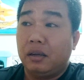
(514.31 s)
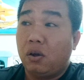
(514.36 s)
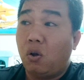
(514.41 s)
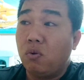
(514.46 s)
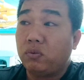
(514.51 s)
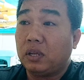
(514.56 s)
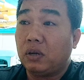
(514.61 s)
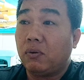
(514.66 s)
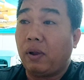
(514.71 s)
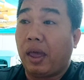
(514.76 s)

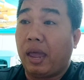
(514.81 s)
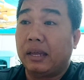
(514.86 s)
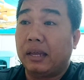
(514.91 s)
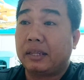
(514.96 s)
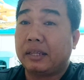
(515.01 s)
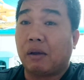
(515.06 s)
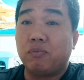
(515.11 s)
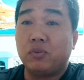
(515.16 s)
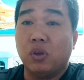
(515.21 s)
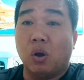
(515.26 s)
hút tiêu đen
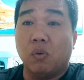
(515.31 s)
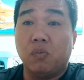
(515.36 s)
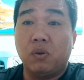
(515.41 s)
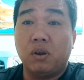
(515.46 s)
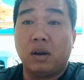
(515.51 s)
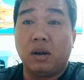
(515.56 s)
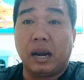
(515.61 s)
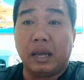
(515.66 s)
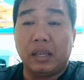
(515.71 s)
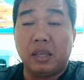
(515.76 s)
cái công
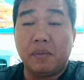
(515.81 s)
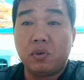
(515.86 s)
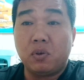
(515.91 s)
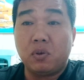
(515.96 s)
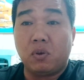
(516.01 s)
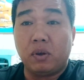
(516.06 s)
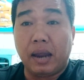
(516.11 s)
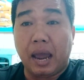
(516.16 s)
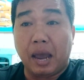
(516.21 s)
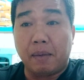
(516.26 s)
dụng đó là giúp
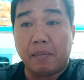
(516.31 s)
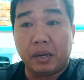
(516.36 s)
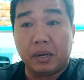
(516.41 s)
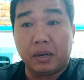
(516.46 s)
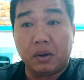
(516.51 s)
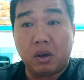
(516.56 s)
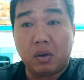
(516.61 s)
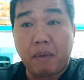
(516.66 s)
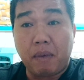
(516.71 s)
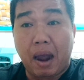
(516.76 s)
cho con gà
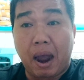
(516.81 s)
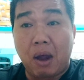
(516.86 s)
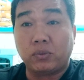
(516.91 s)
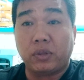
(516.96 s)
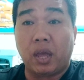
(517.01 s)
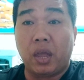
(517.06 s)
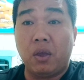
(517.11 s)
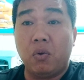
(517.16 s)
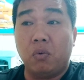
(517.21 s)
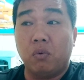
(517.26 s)
mình nó mau
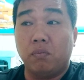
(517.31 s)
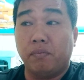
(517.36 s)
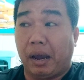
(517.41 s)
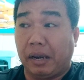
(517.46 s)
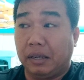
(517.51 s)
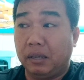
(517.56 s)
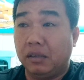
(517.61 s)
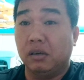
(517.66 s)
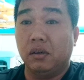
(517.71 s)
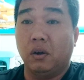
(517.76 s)
tiêu
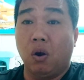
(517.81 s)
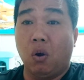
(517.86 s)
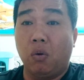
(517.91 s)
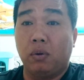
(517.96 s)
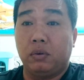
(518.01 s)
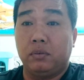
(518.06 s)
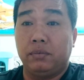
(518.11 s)
mạnh đường ruột